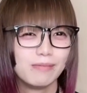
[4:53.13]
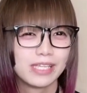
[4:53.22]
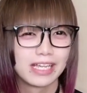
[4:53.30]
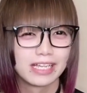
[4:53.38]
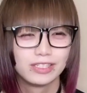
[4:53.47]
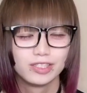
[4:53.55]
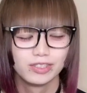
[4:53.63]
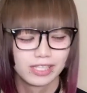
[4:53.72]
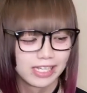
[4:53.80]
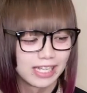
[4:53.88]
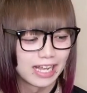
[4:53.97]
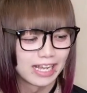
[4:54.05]
みたいな、
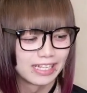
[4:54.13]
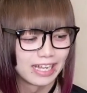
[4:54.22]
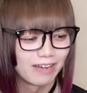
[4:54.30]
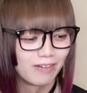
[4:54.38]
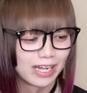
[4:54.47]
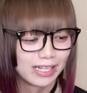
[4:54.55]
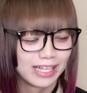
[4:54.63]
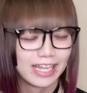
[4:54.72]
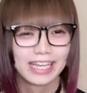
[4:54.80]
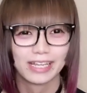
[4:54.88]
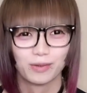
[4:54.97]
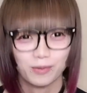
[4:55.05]
12なんかわかん
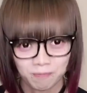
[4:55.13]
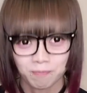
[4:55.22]
ないけど